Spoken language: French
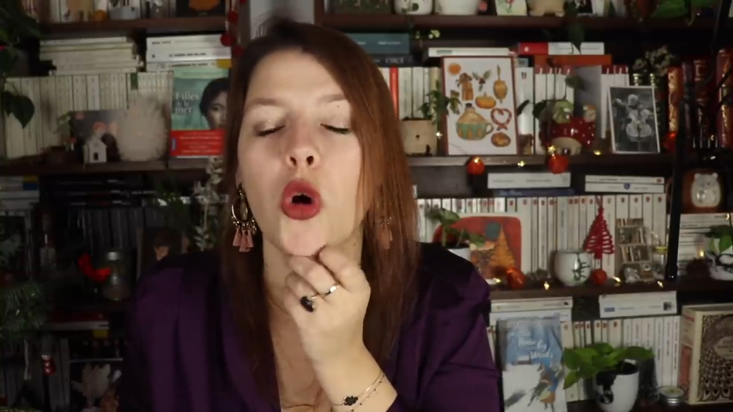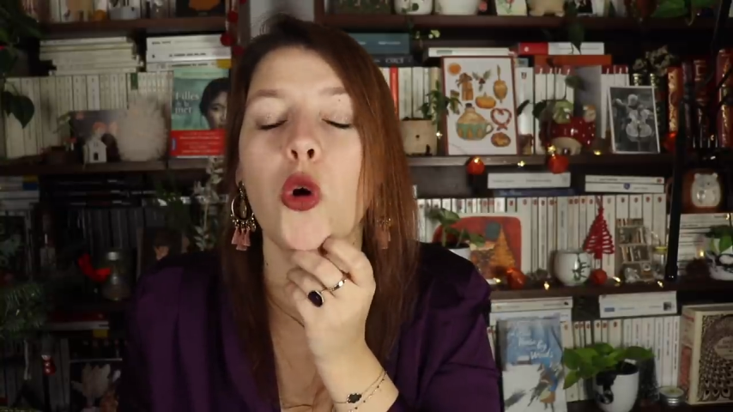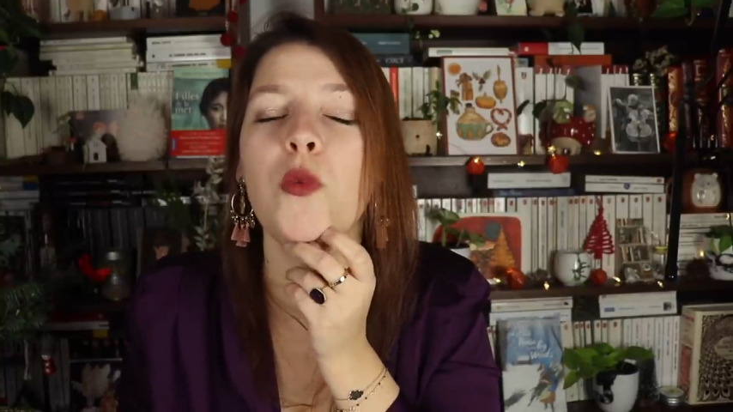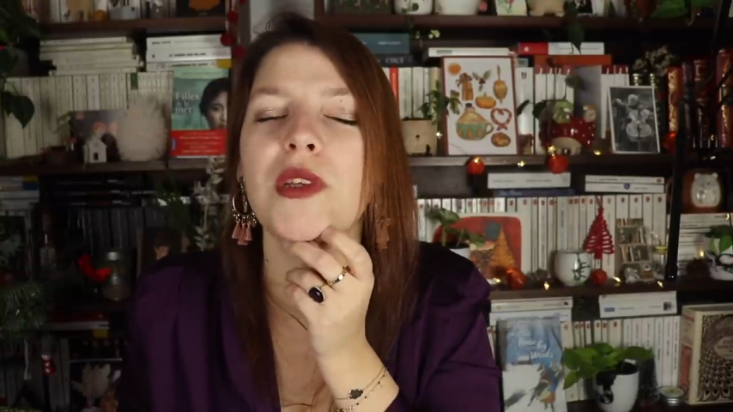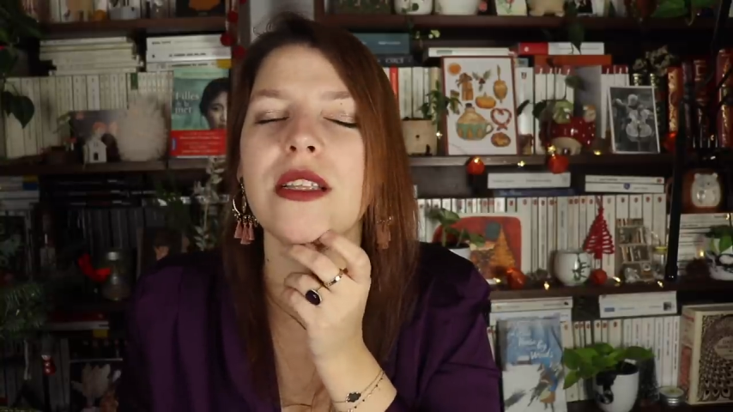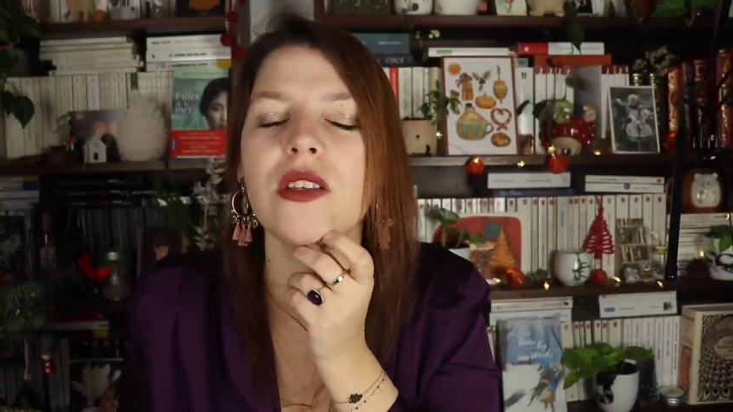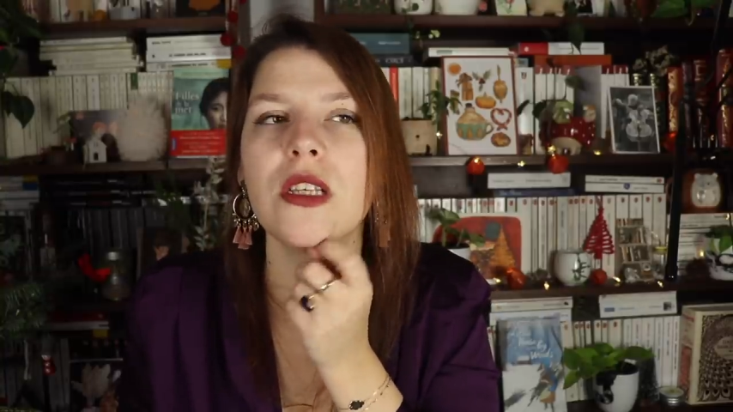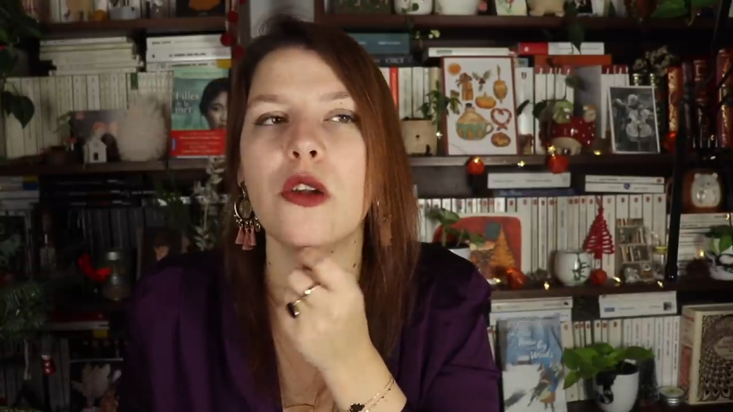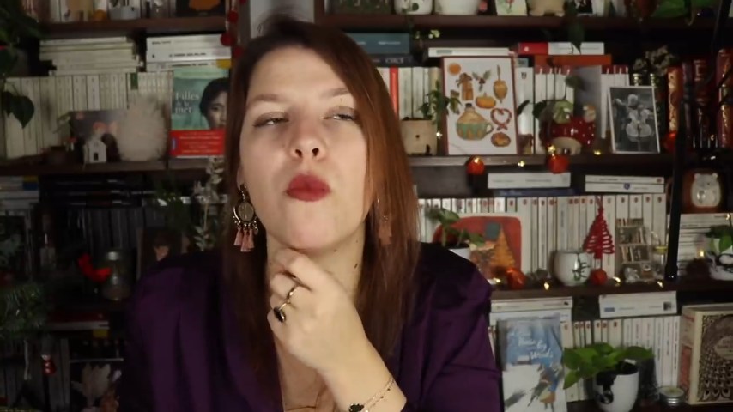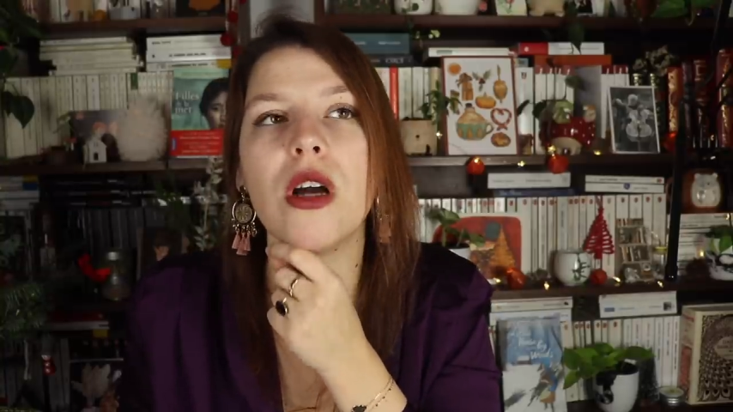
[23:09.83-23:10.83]
Ou peut-être que
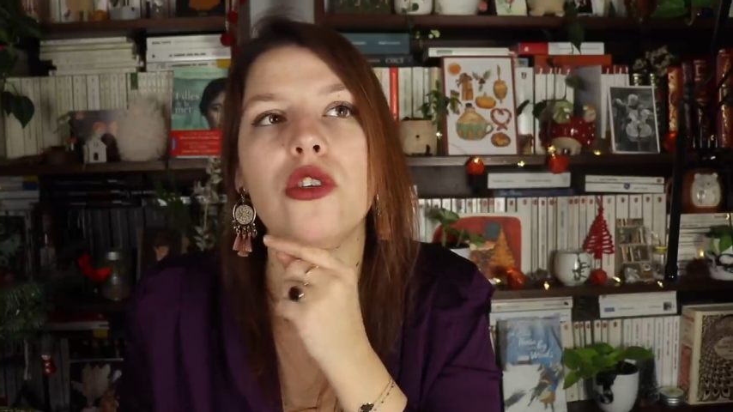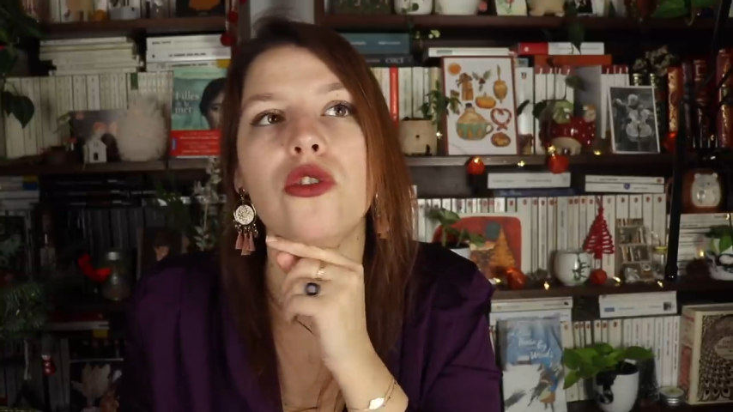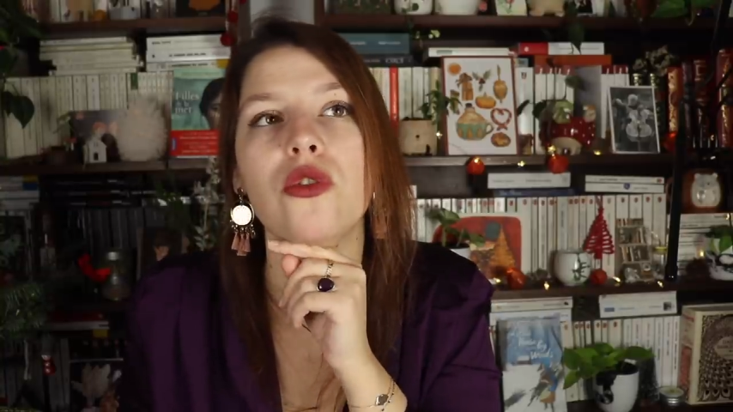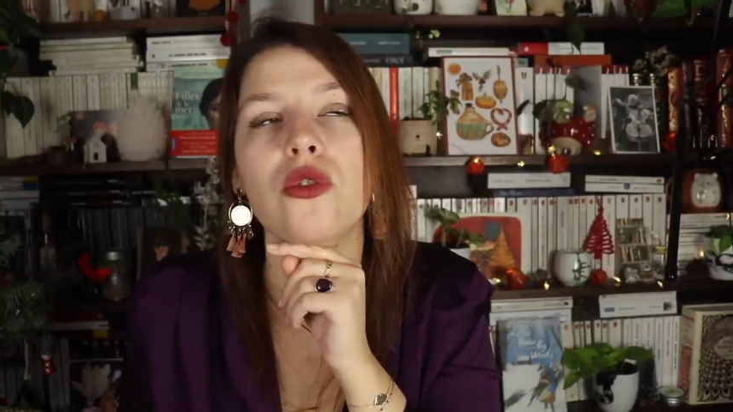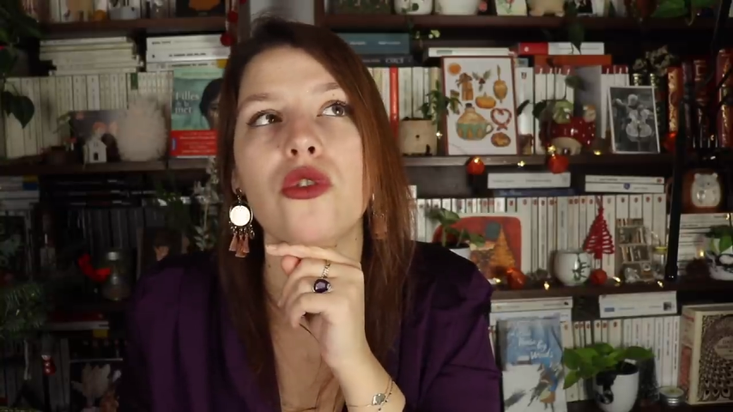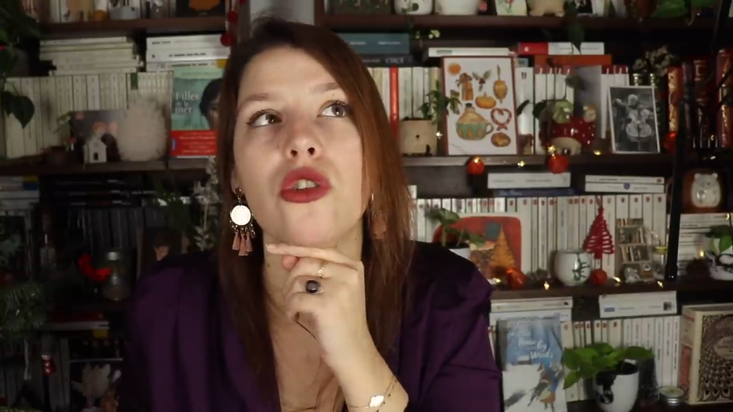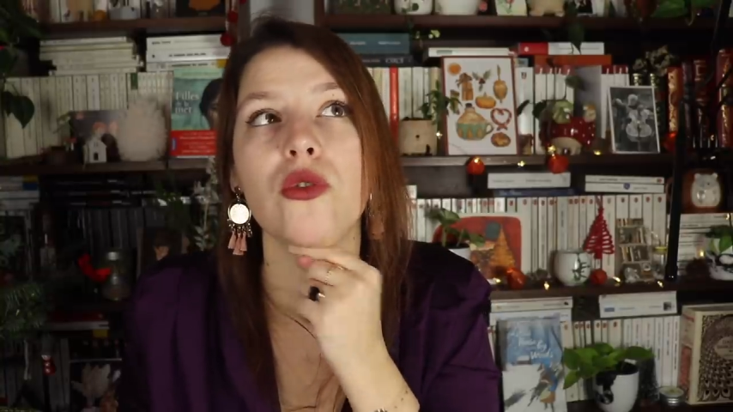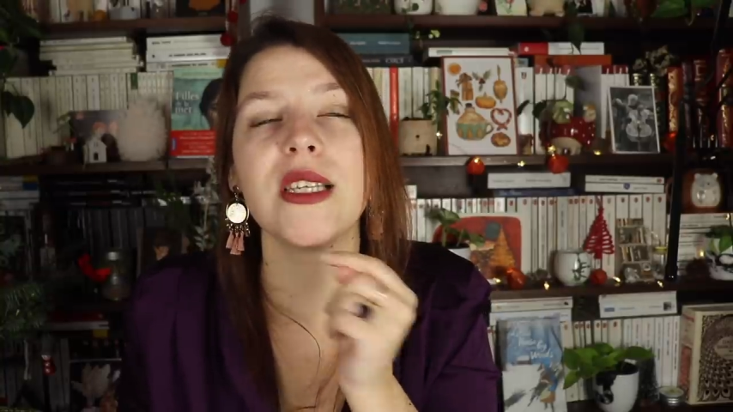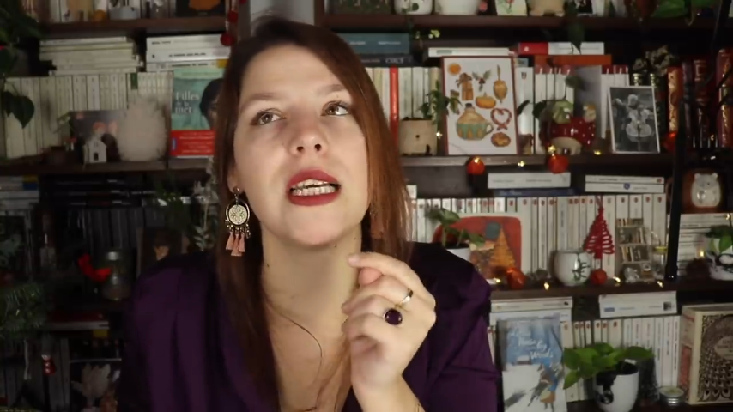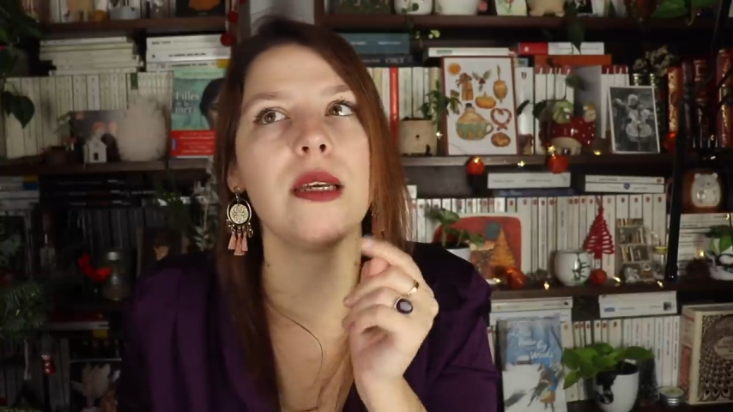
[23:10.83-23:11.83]
c'est le mois que je,
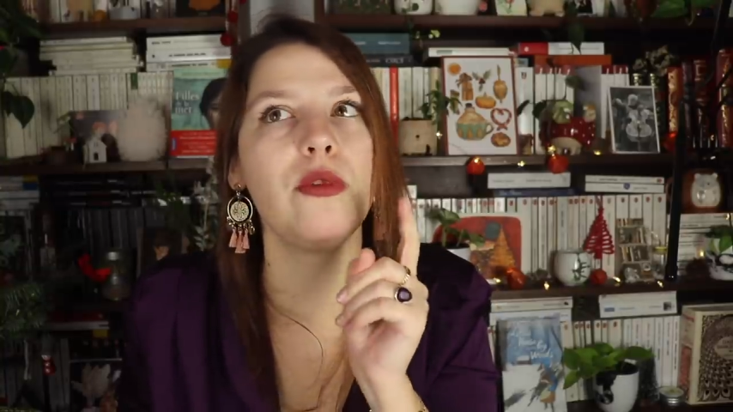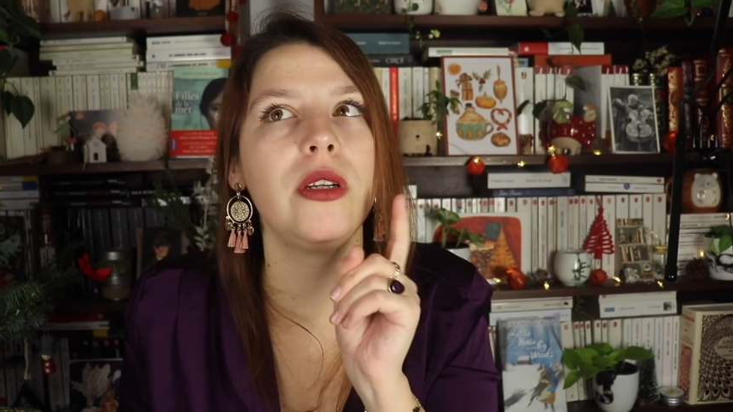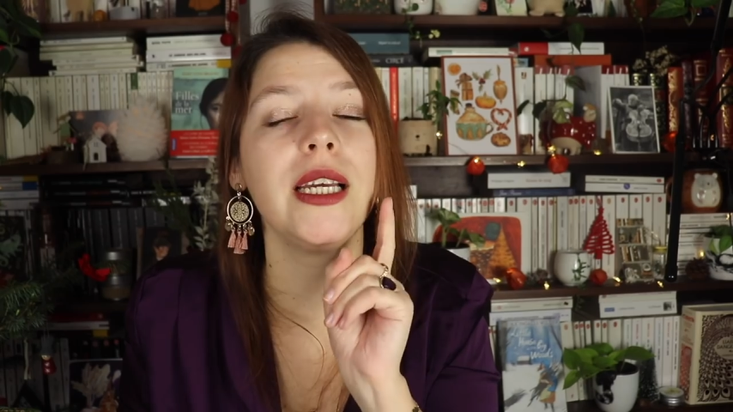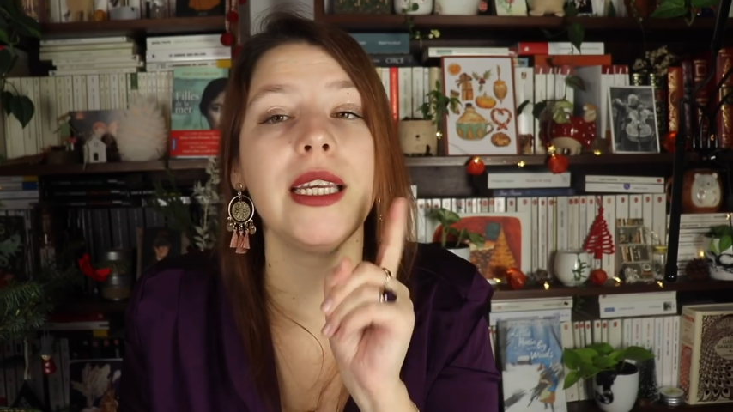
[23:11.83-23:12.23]
choisirai pour lire